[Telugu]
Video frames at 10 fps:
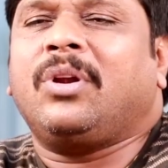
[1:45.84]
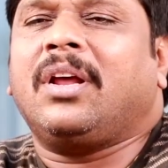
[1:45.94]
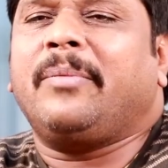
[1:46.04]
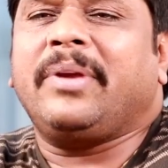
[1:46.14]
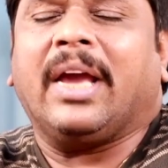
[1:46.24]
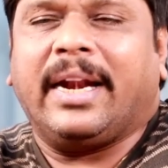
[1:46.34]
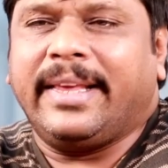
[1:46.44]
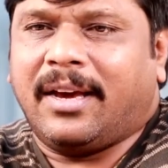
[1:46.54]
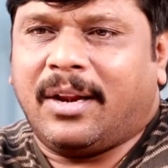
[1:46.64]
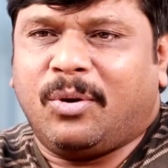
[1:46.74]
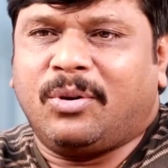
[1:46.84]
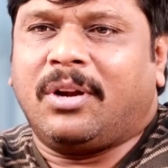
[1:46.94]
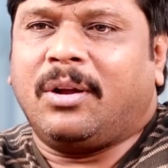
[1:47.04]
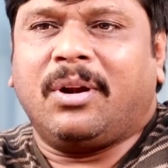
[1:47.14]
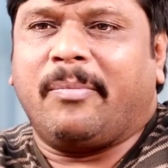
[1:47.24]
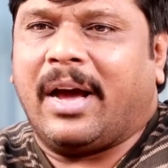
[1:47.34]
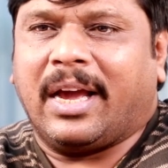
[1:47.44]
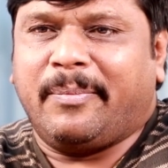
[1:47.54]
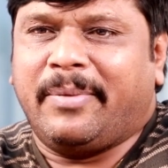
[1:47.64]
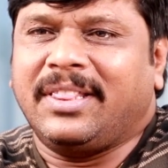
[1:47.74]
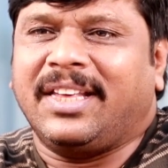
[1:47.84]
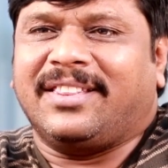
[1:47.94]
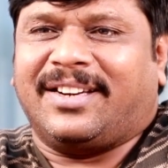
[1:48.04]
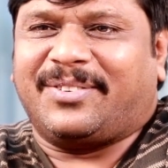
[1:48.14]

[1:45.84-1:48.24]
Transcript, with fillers: మొన్న మీ ఆడి కారు కొన్న వాళ్ళకి కూడా బాగా ఇబ్బంది అయింది